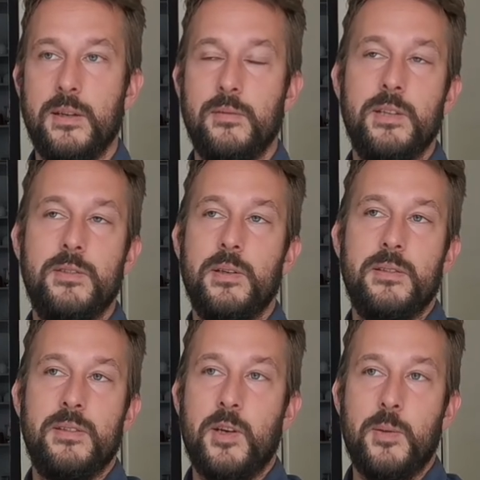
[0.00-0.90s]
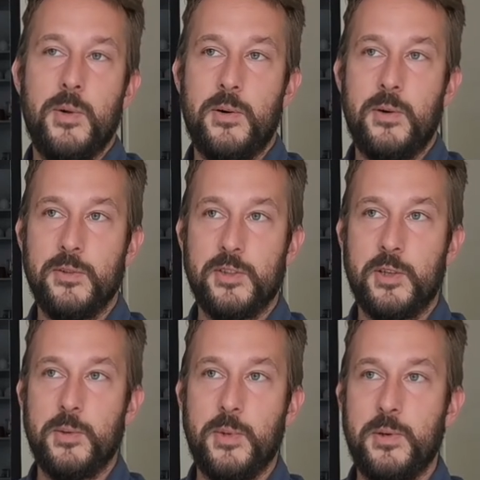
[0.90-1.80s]
Bah, c'est comme,
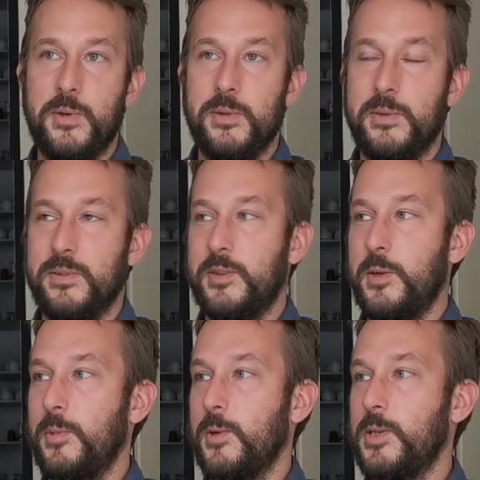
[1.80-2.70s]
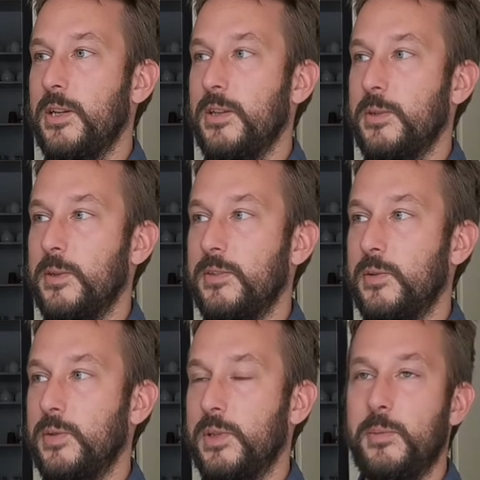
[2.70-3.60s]
comme, comme dans le jardin, quoi. Si
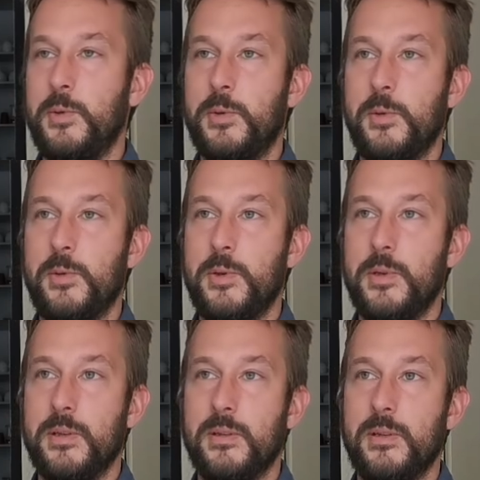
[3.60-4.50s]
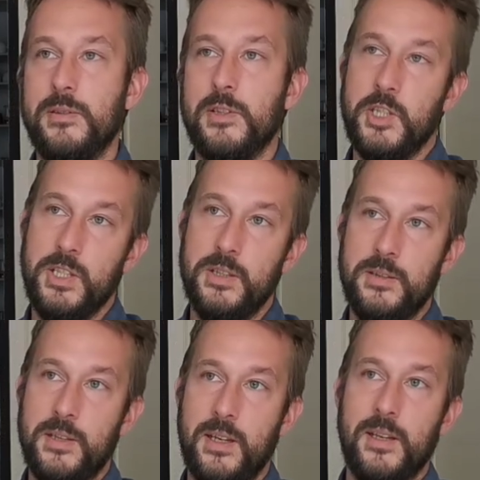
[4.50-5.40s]
on fait de la monoculture, c'est
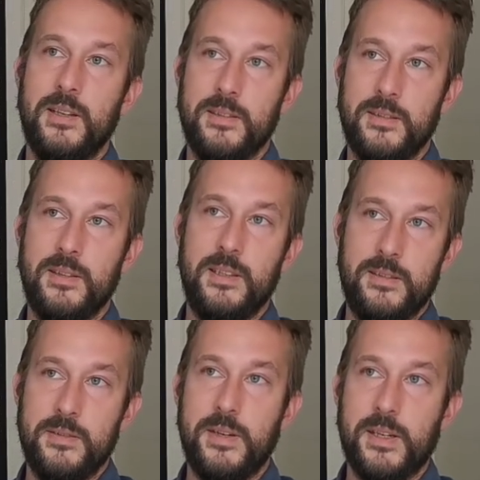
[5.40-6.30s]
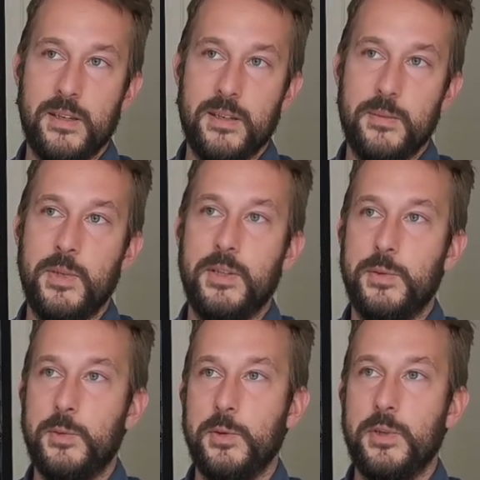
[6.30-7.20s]
chiant. Si c'est varié, ben,
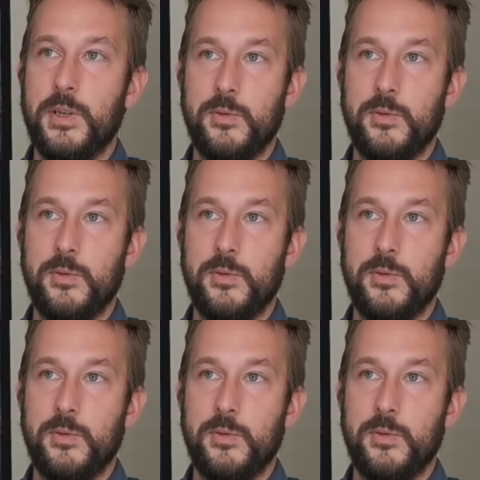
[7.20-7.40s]
du coup, on a un